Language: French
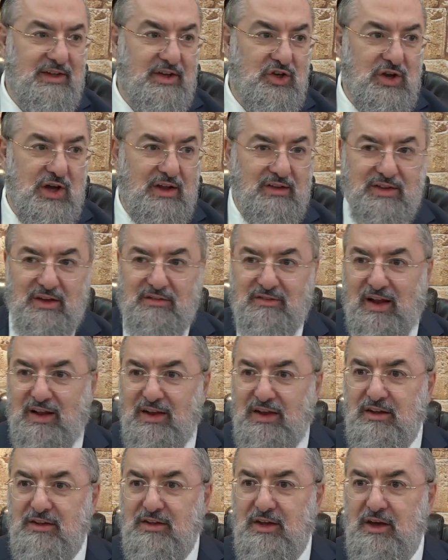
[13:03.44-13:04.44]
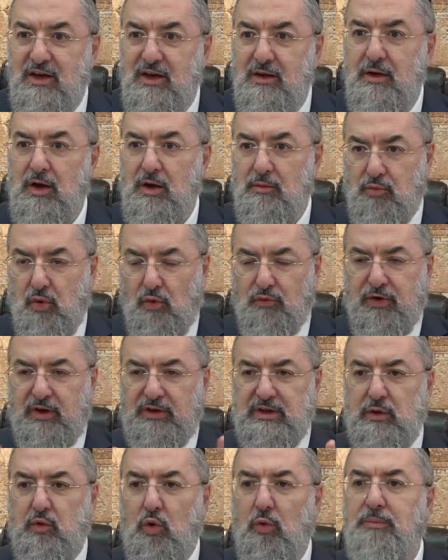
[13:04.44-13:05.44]
déjà été validé pour faire
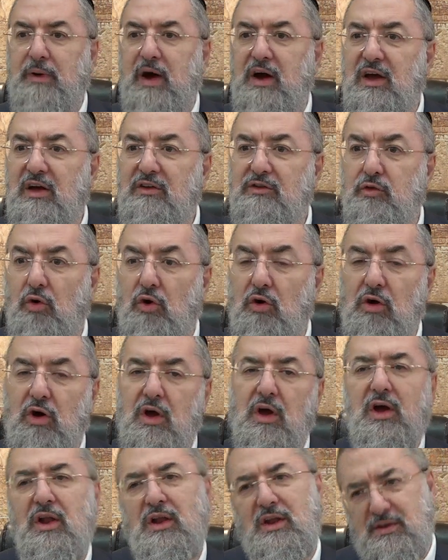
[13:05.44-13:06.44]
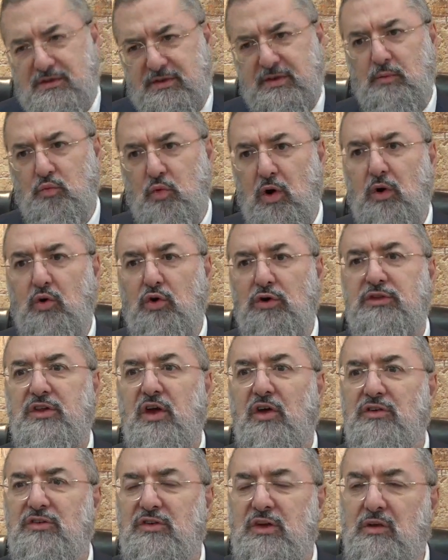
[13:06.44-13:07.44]
des comparaisons. Laissez-moi le
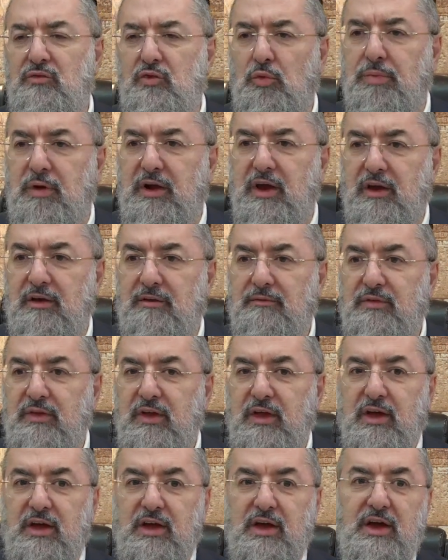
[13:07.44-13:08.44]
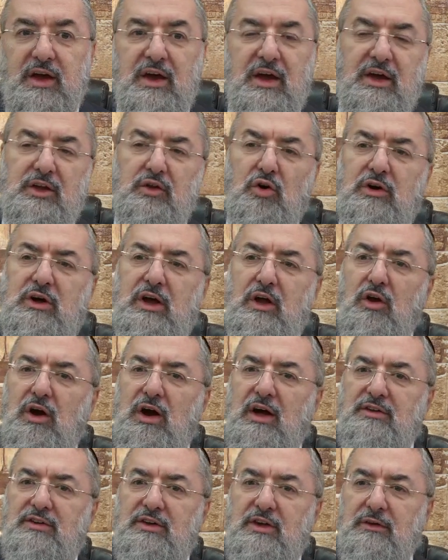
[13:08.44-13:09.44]
temps, s'il vous plaît. Et donc il leur
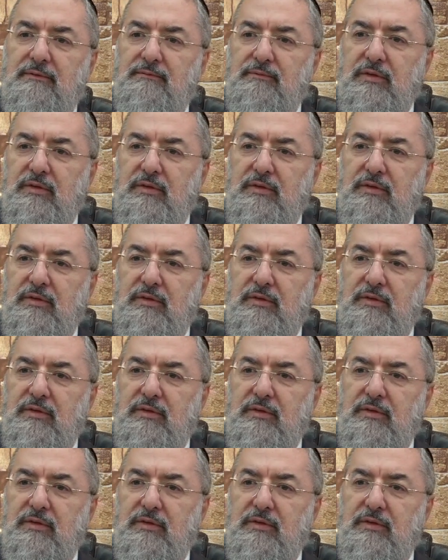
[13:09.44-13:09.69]
a dit,